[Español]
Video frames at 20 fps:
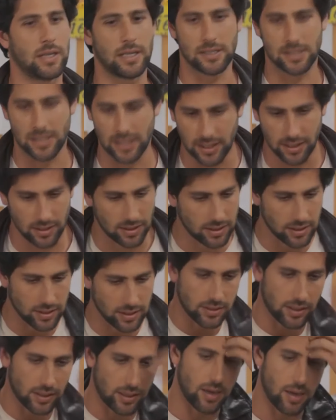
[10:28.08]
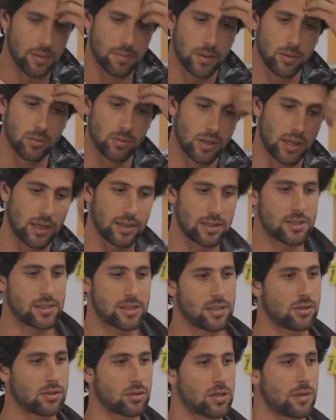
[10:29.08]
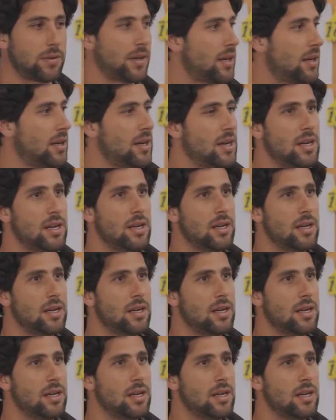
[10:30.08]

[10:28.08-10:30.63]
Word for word: Eh, sí, eh, te quería preguntar, necesito saber